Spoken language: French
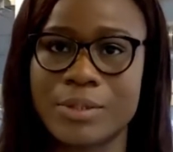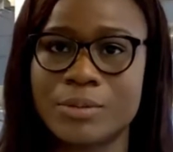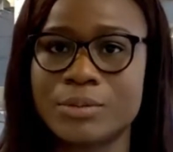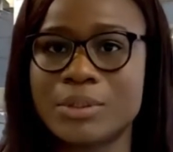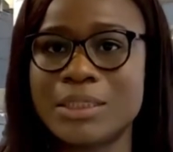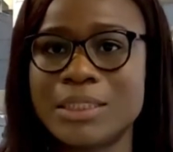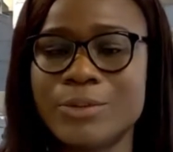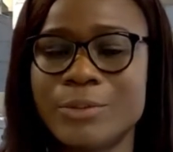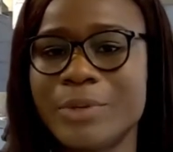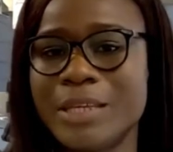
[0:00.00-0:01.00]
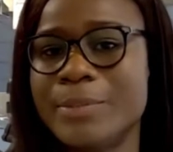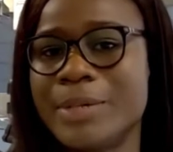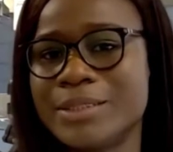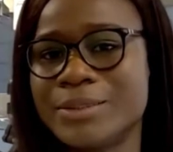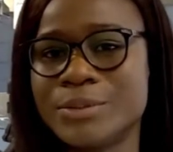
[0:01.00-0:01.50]
Aussi le BI
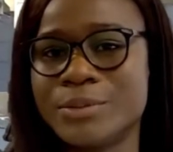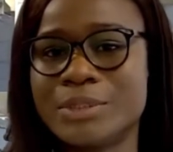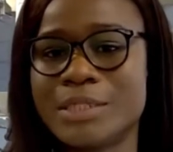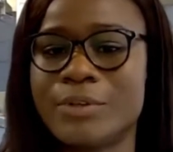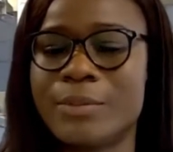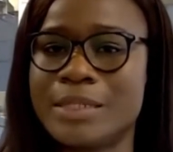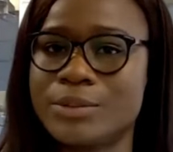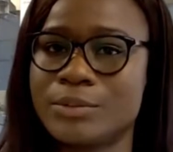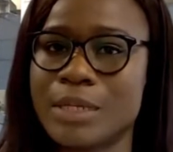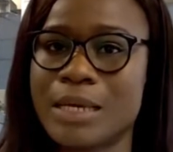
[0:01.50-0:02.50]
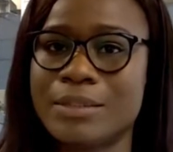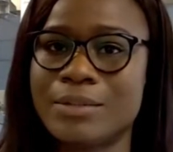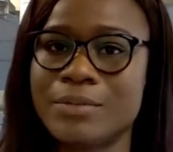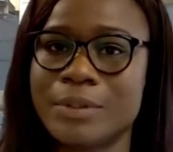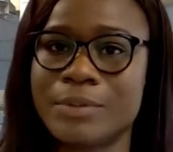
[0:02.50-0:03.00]
parce que sa formation cadre
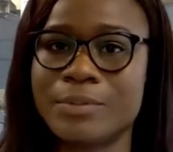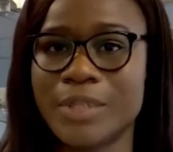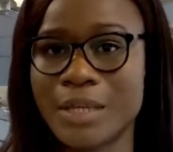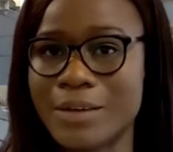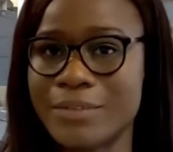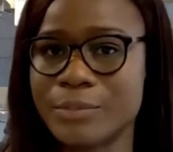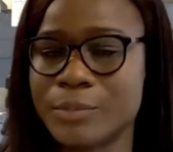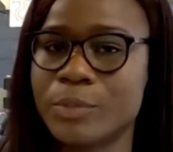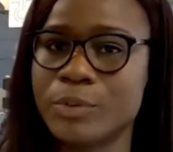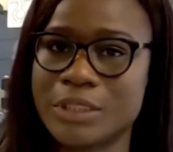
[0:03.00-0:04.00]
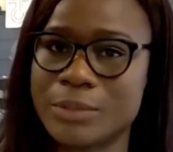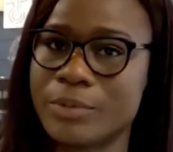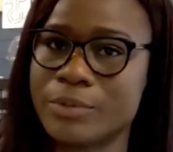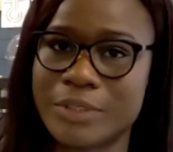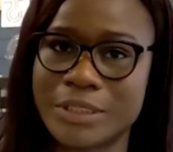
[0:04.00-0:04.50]
vraiment bien avec mon projet
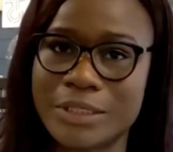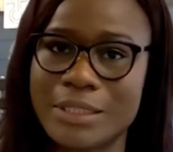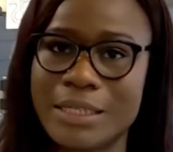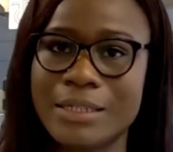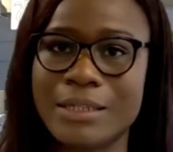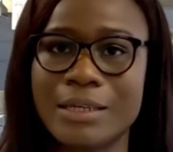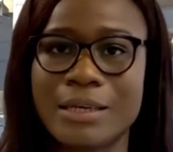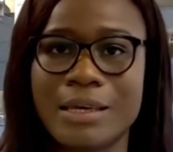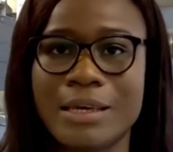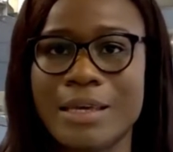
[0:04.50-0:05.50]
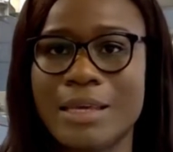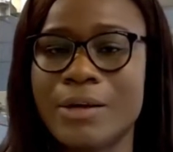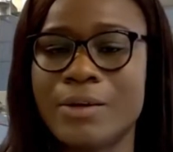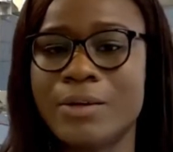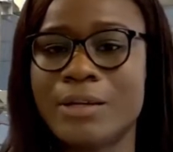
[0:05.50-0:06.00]
professionnel et
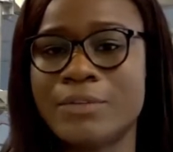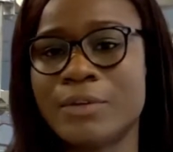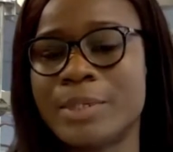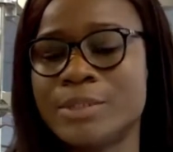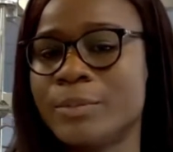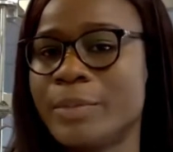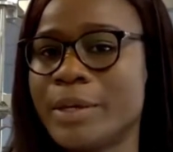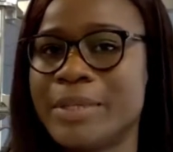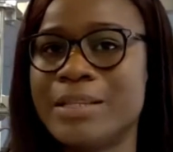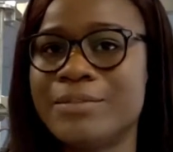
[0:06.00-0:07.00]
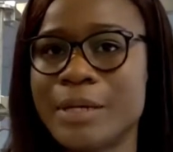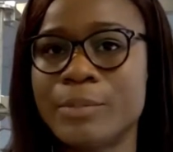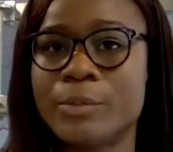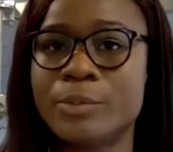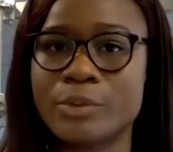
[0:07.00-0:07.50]
la formation permet d'être
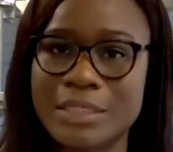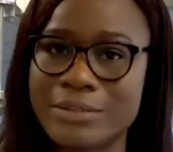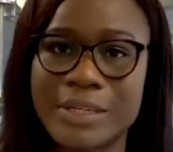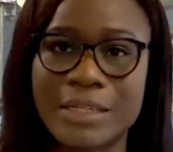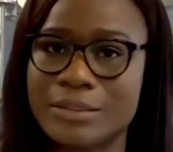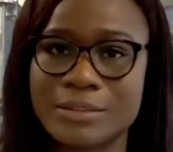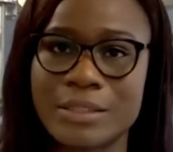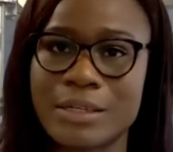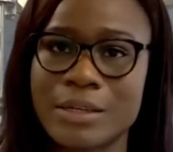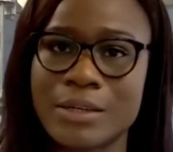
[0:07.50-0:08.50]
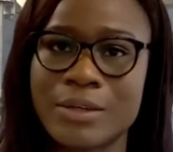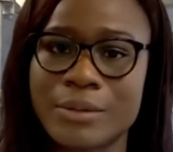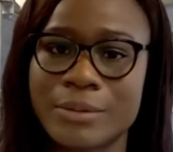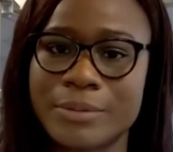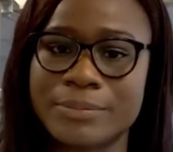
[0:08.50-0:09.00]
vraiment polyvalent
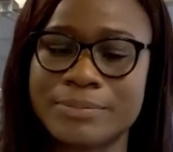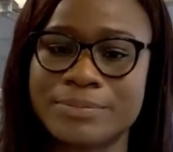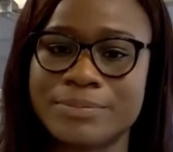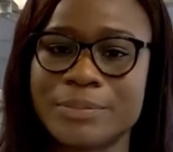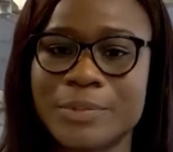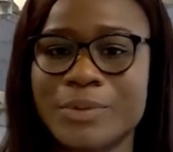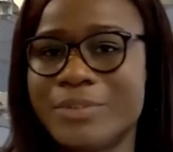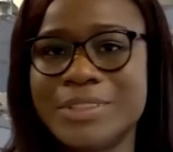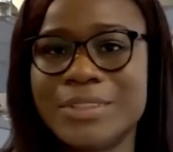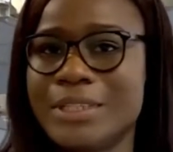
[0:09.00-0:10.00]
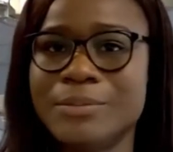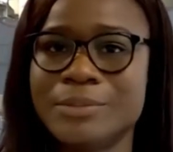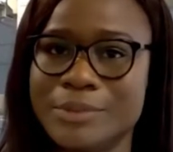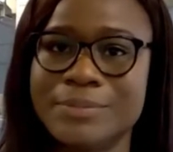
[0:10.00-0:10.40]
professionnellement.